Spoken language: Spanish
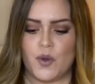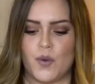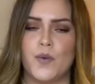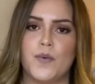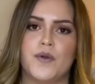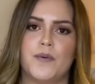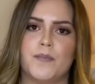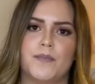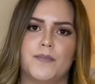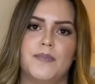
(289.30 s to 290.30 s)
un
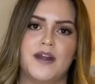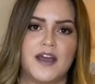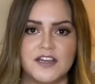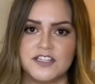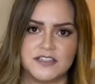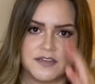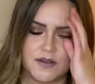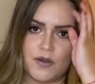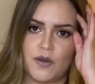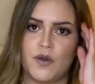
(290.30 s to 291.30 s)
blush
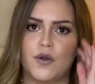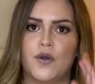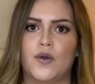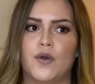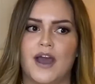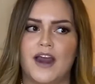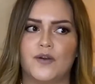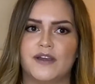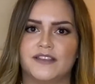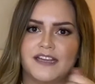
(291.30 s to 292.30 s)
o
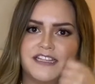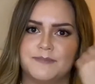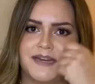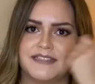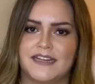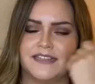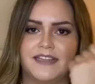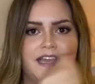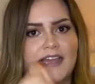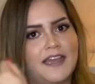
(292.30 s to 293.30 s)
algo que tengas para
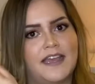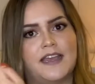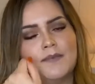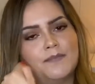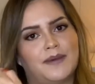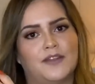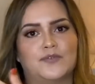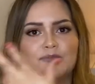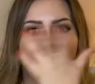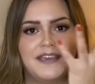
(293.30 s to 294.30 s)
hacerte eh, para
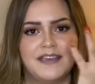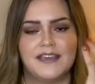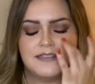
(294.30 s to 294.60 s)
tus mejillas.